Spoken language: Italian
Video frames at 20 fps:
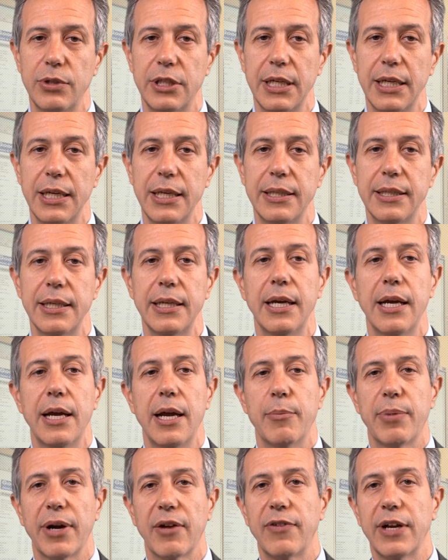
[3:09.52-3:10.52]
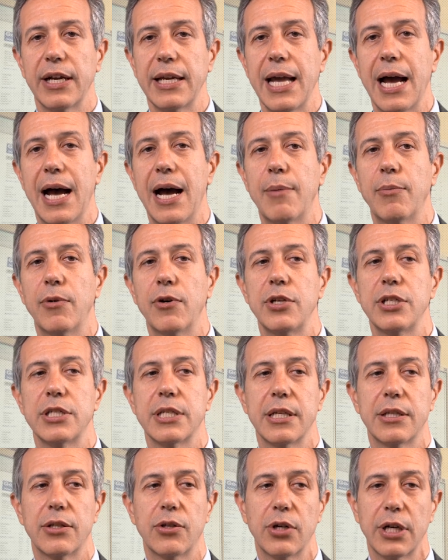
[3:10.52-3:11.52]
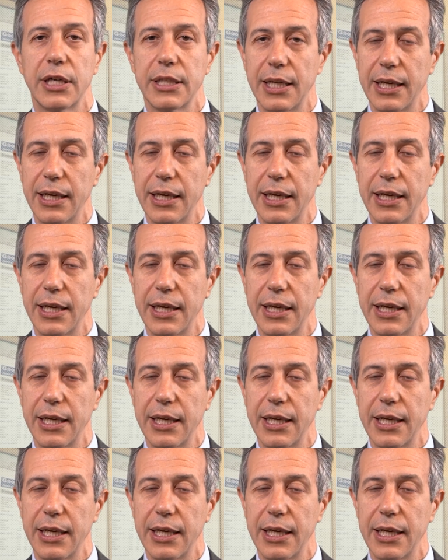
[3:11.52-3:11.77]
utility, preferiamo il settore